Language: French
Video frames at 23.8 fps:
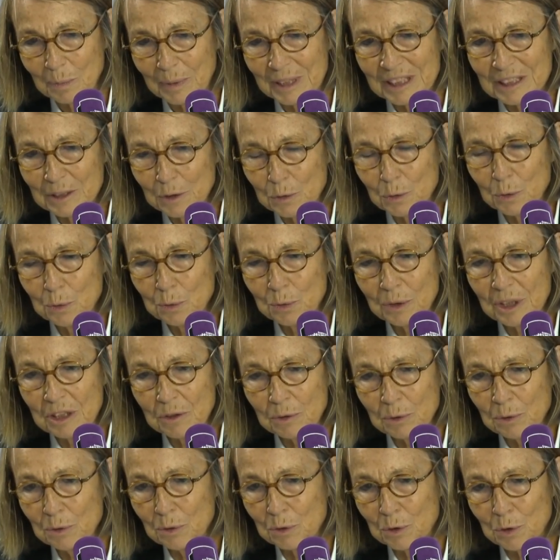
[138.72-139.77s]
presque de
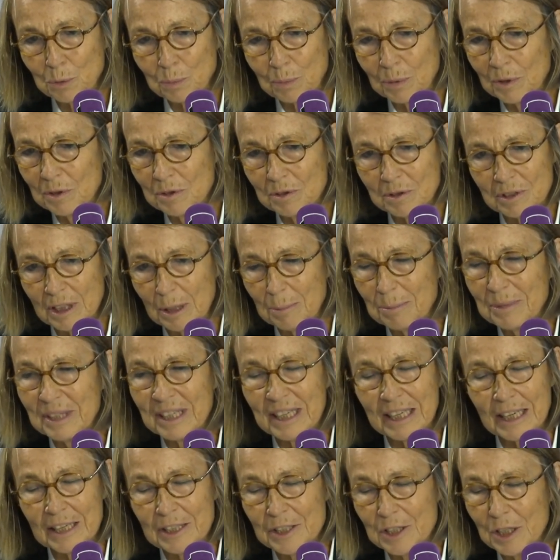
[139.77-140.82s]
nourriture. Je pense à
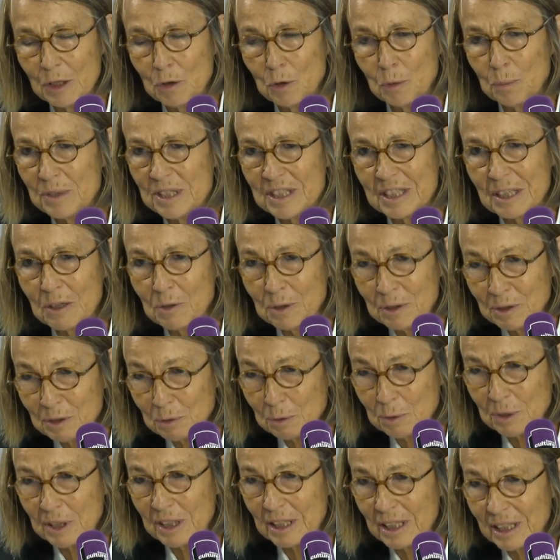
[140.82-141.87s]
Michelangelo
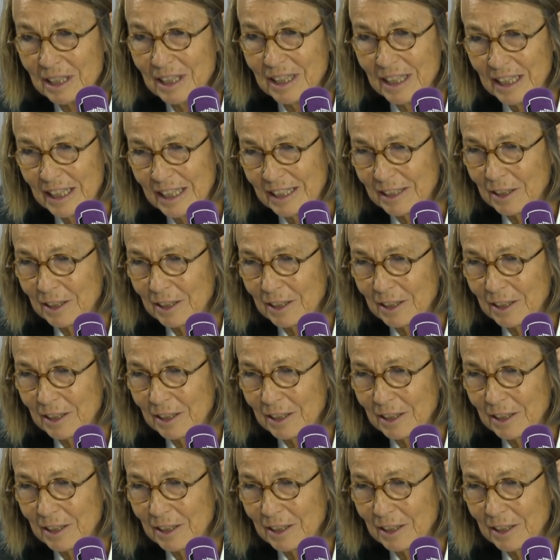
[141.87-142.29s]
Pistellotto, qui est